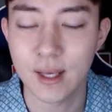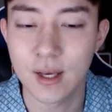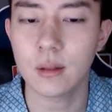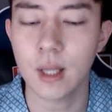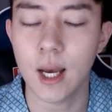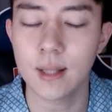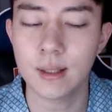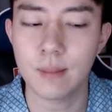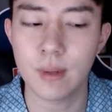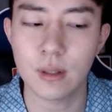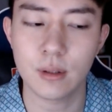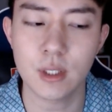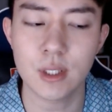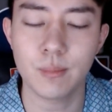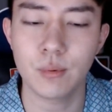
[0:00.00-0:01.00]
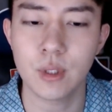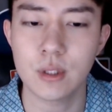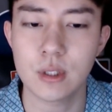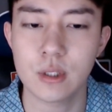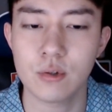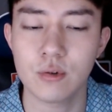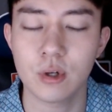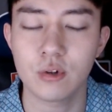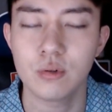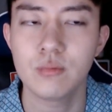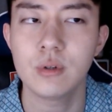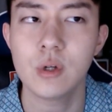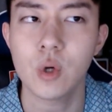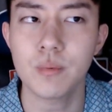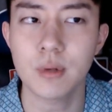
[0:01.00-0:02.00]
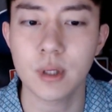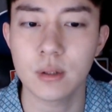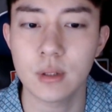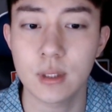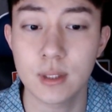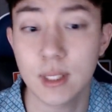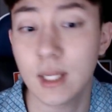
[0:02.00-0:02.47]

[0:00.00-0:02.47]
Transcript: 나한테 메시지 보낸 친구가 27살인데